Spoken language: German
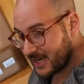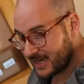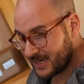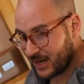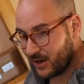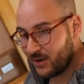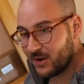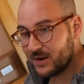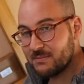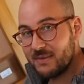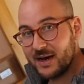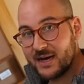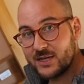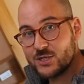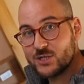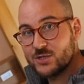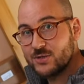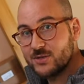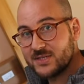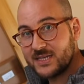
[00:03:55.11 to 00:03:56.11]
dann auch im
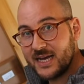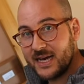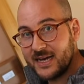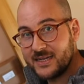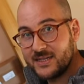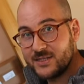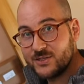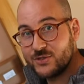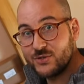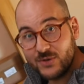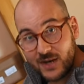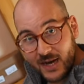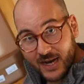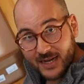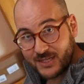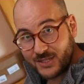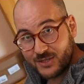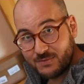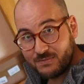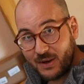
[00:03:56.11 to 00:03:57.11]
Anschluss eine Tür
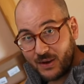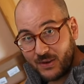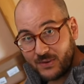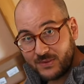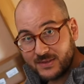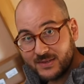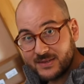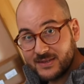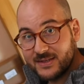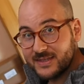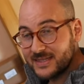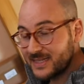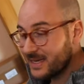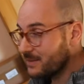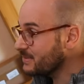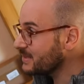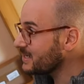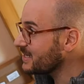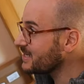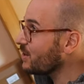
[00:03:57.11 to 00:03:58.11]
anzubauen,
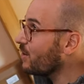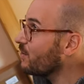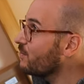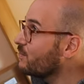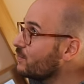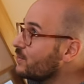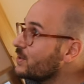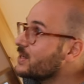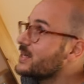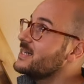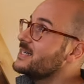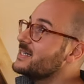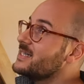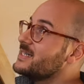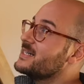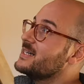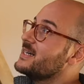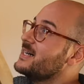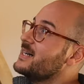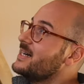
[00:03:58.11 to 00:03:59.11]
damit es auch
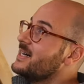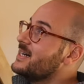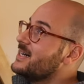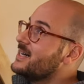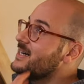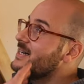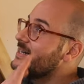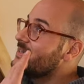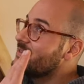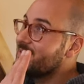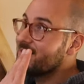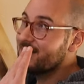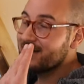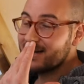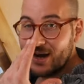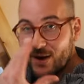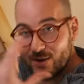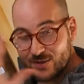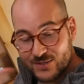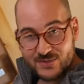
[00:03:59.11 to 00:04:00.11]
wirklich
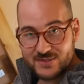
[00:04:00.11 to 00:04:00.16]
aus